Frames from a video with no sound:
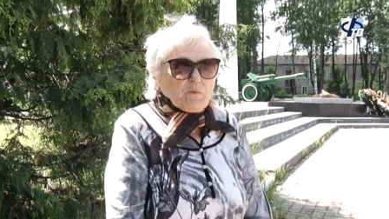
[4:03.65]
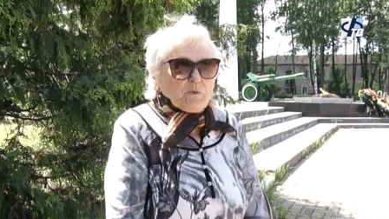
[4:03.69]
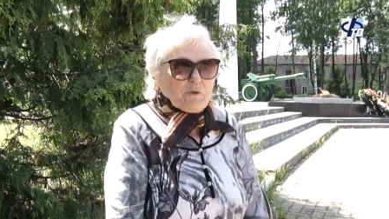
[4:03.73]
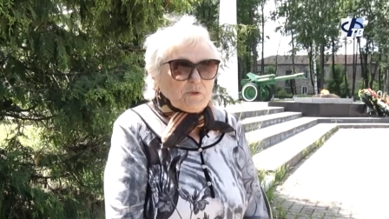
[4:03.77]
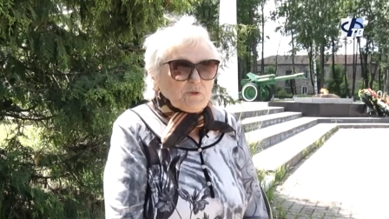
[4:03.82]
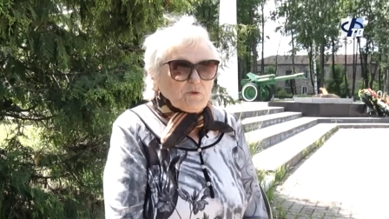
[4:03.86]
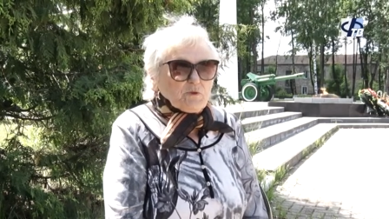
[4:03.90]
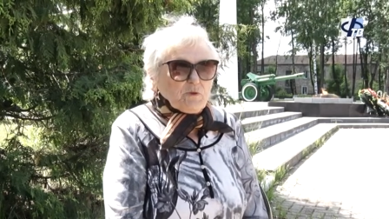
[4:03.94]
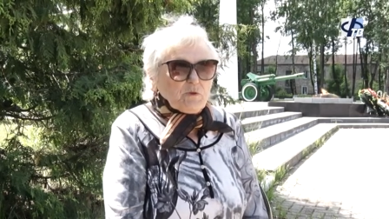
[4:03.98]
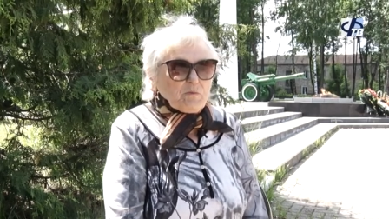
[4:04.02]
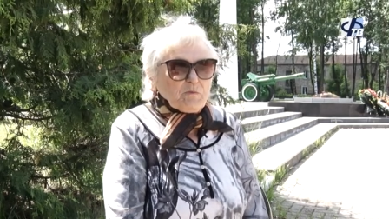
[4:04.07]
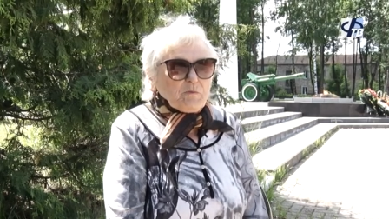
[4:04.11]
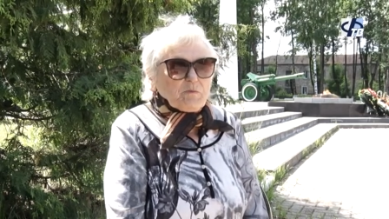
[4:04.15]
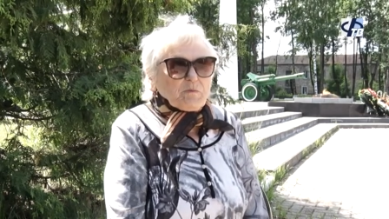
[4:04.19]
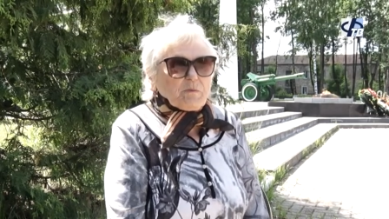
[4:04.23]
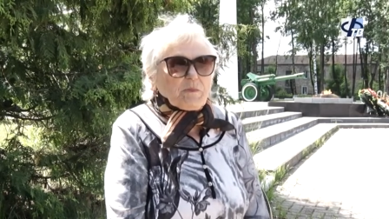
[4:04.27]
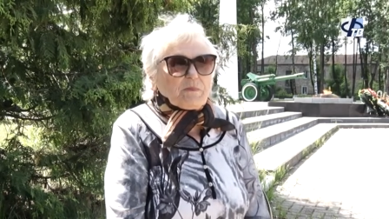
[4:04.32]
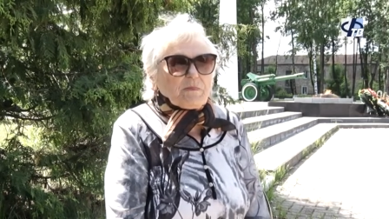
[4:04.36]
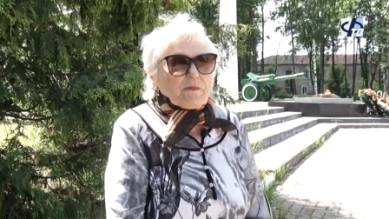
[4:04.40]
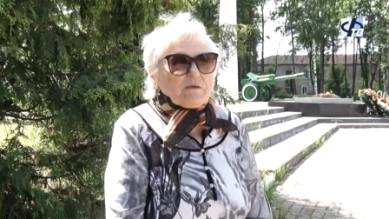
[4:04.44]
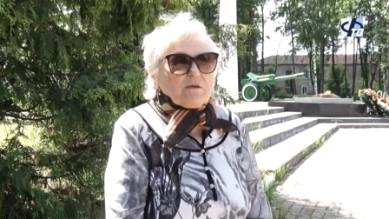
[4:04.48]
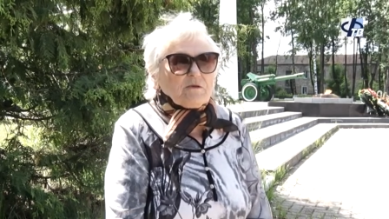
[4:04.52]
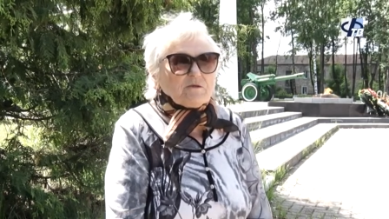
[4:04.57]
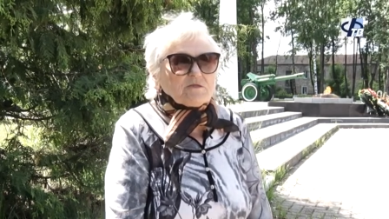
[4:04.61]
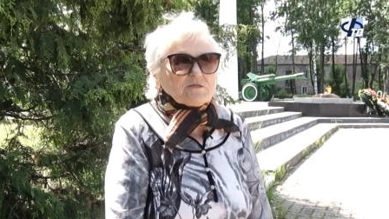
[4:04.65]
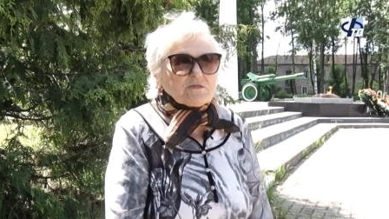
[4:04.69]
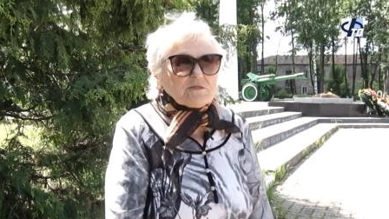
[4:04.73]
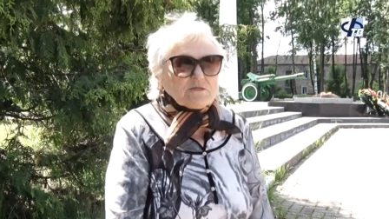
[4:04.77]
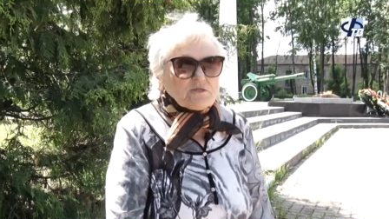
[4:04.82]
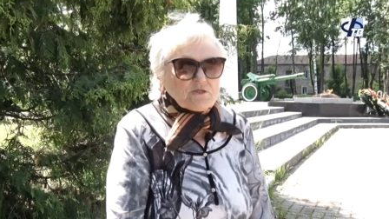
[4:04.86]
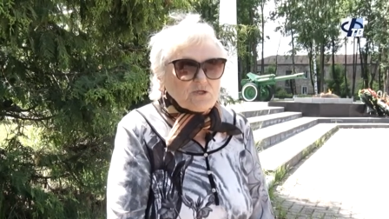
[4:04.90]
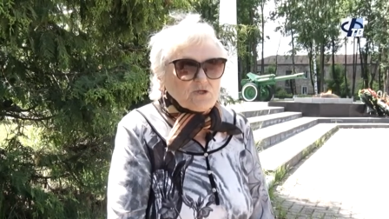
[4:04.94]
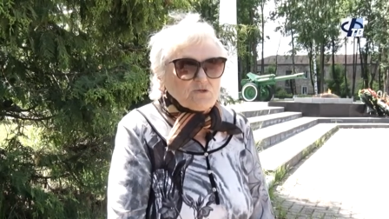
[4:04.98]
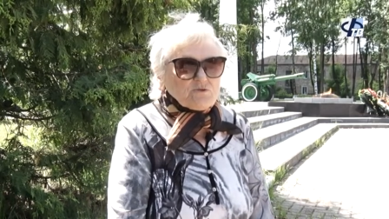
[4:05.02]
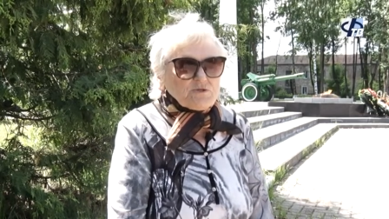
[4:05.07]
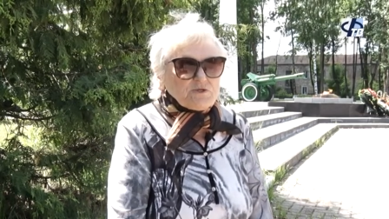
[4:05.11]
потом я
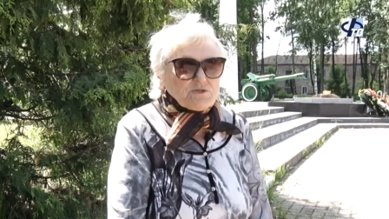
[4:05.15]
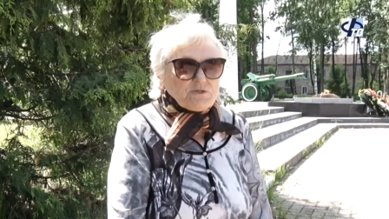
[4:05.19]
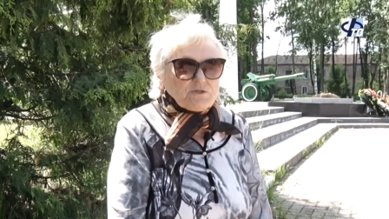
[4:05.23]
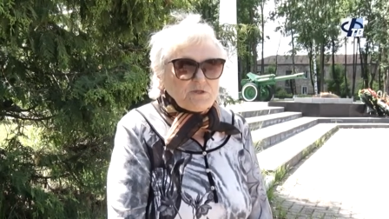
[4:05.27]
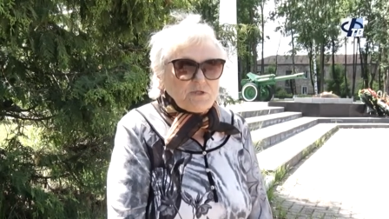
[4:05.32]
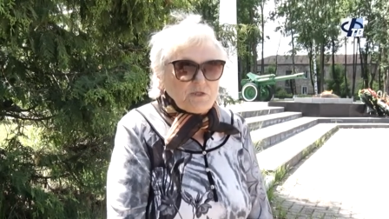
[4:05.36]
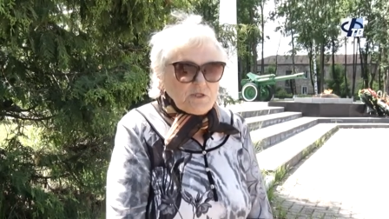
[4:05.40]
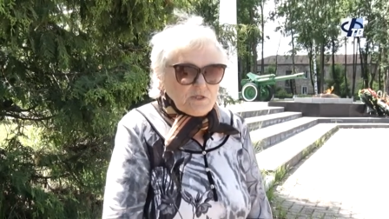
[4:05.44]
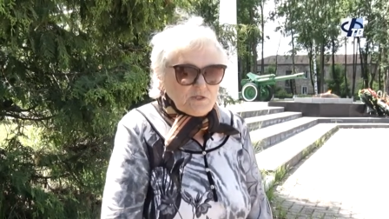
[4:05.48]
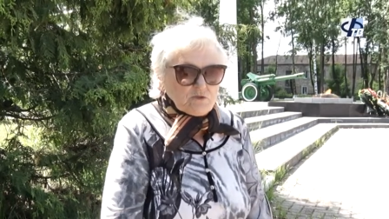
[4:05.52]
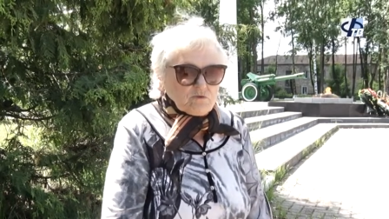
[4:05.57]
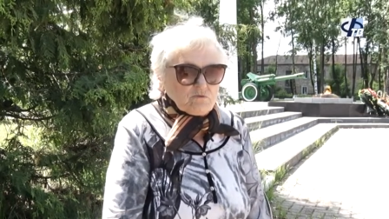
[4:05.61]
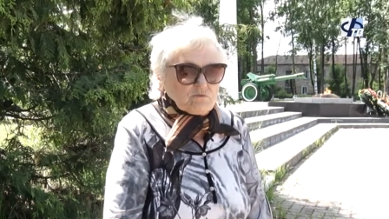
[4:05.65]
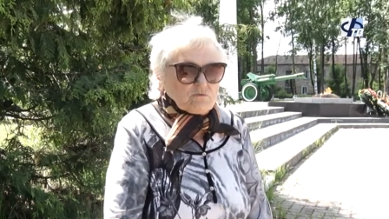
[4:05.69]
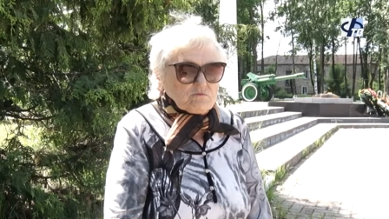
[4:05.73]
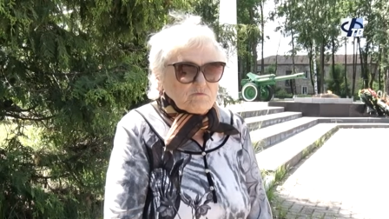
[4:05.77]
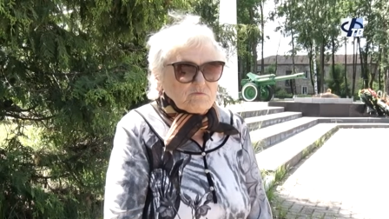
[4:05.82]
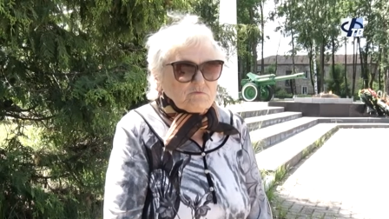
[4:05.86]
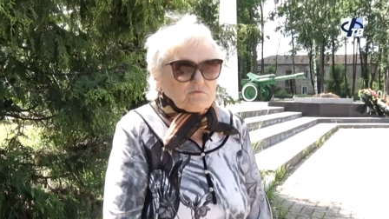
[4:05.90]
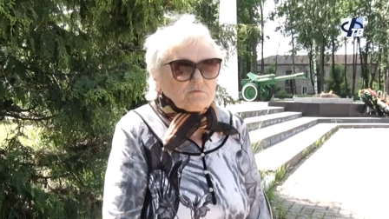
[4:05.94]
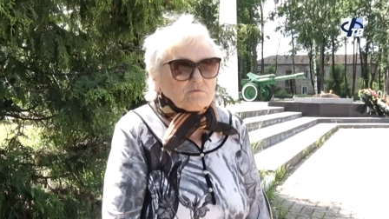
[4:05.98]
слышу сирену.